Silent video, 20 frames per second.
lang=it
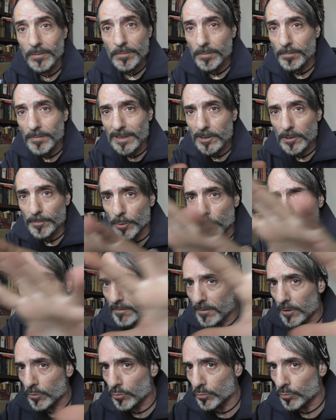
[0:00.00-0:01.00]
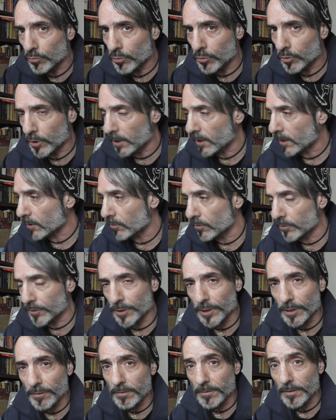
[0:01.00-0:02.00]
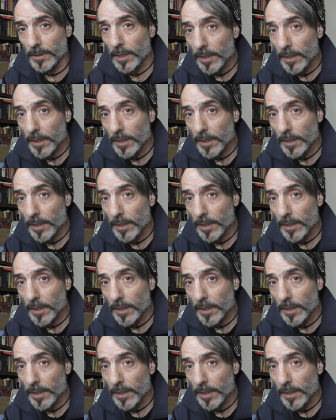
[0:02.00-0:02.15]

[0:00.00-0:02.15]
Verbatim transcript: manipolava tutta la cosa che...